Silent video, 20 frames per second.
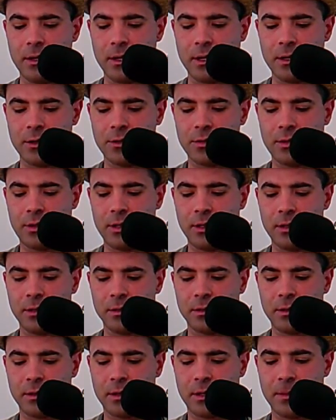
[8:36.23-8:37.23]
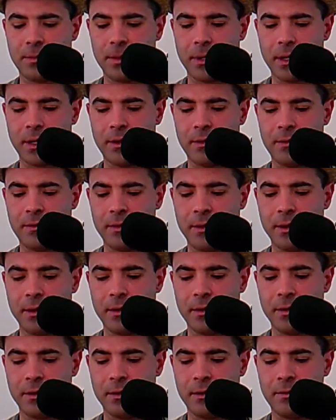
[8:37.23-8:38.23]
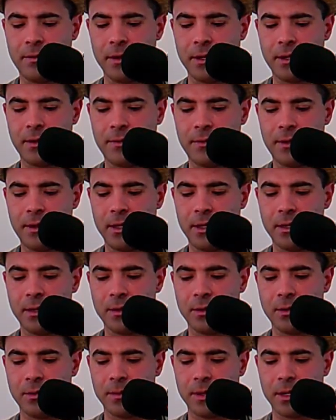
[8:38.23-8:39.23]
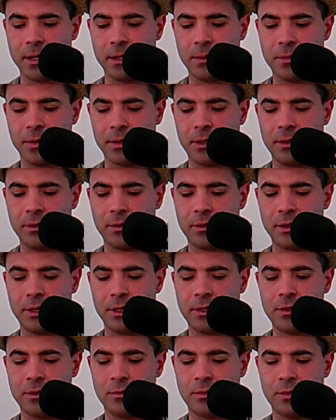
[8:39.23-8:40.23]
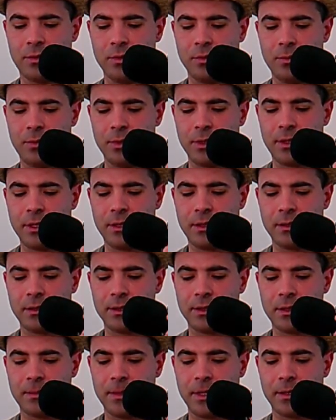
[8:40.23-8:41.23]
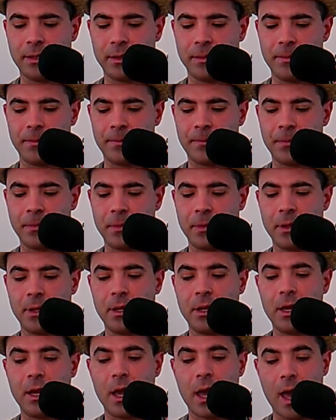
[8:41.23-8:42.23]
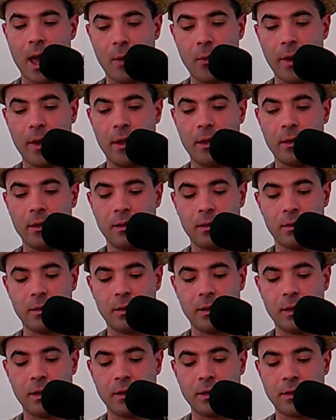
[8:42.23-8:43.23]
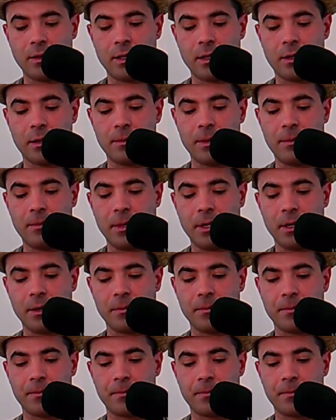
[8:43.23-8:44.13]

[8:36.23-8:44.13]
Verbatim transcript: Ajouter en tant qu'appareil vérifié. Remarque, la portée de connexion Bluetooth peut atteindre 100 mètres. Ah ouais, c'est quand même bien.